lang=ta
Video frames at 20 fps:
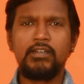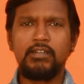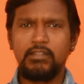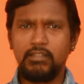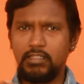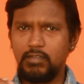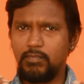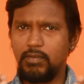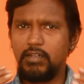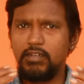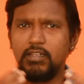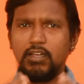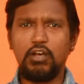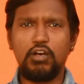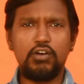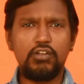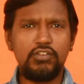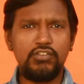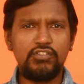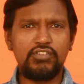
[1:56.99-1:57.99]
இந்த மாதிரி
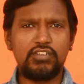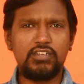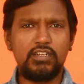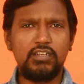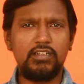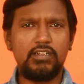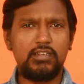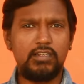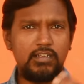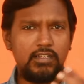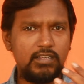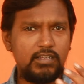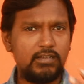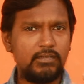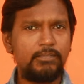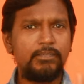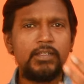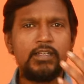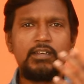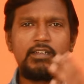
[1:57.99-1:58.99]
ஆரஞ்சு
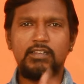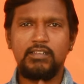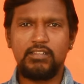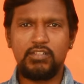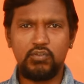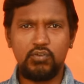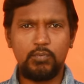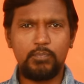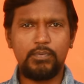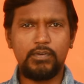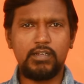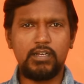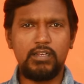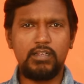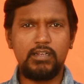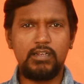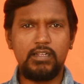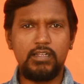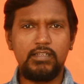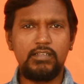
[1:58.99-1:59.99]
கலரில் சிவப்பு
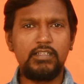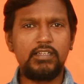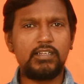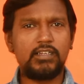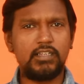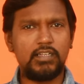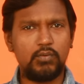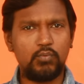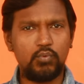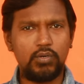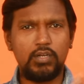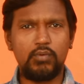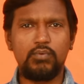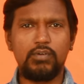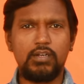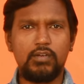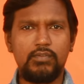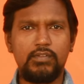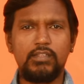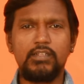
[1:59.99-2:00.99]
கலரில் இருக்கிற
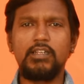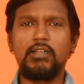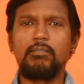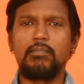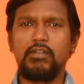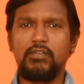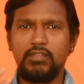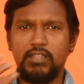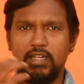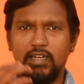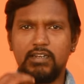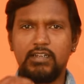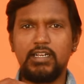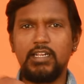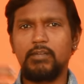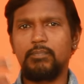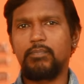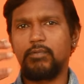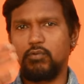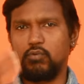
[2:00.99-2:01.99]
உணவுகள் வந்து நம்மளை வந்து
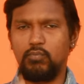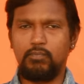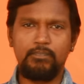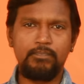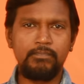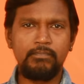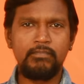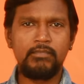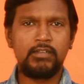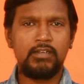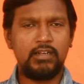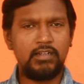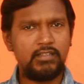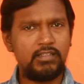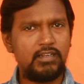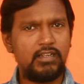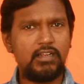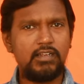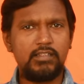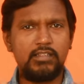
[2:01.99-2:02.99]
அட்ராக்ட் பண்ணும்
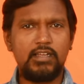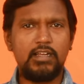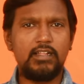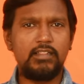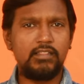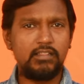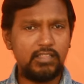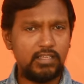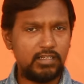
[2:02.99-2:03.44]
அதனால தான் அந்த